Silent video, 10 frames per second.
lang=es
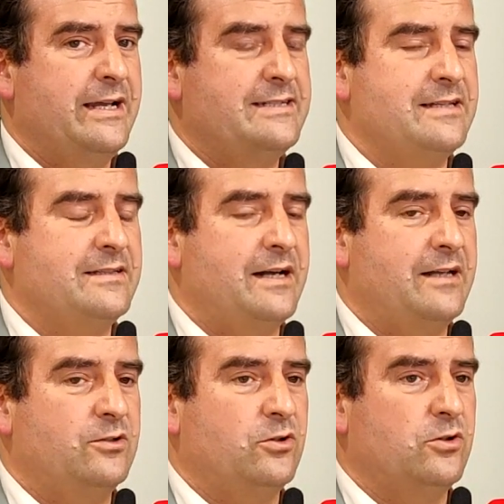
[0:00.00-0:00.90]
es
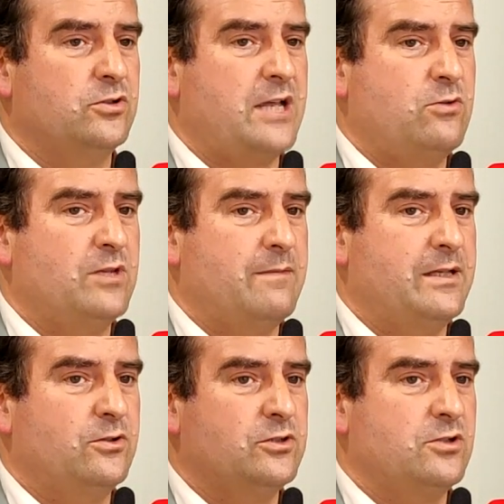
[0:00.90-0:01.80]
entrar en todos los
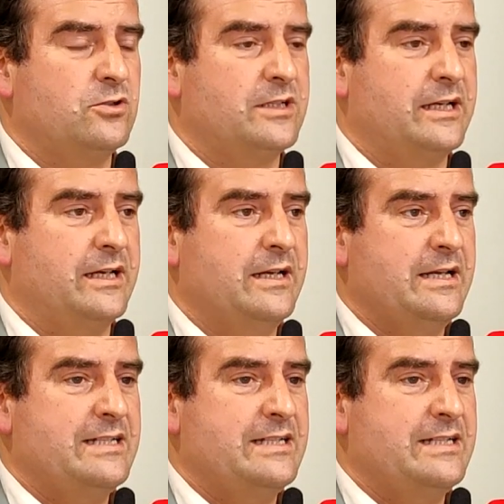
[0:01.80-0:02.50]
ayuntamientos en los que